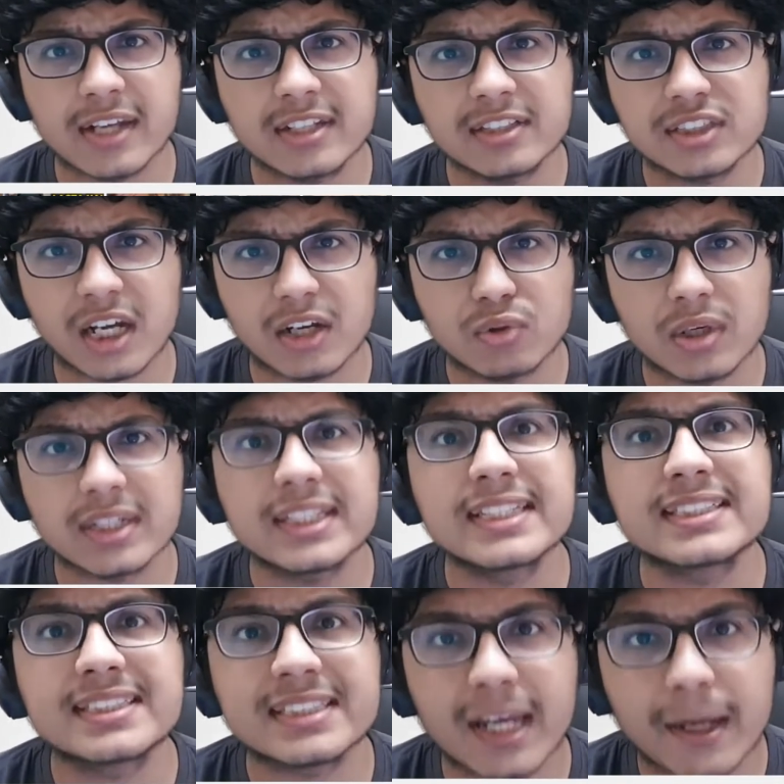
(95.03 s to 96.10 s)
डालनी चालू कर
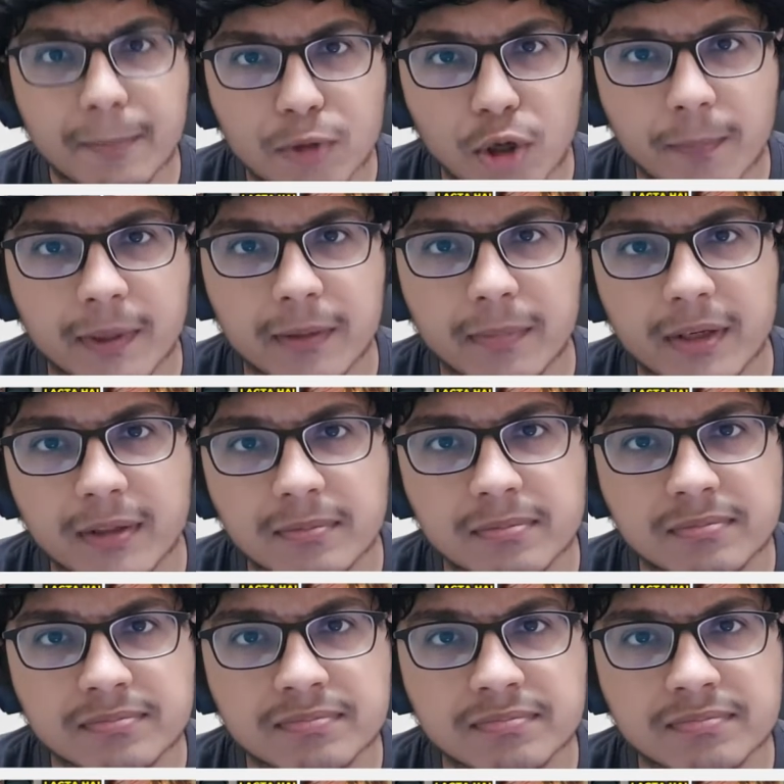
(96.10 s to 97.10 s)
दी सेम टॉपिक पे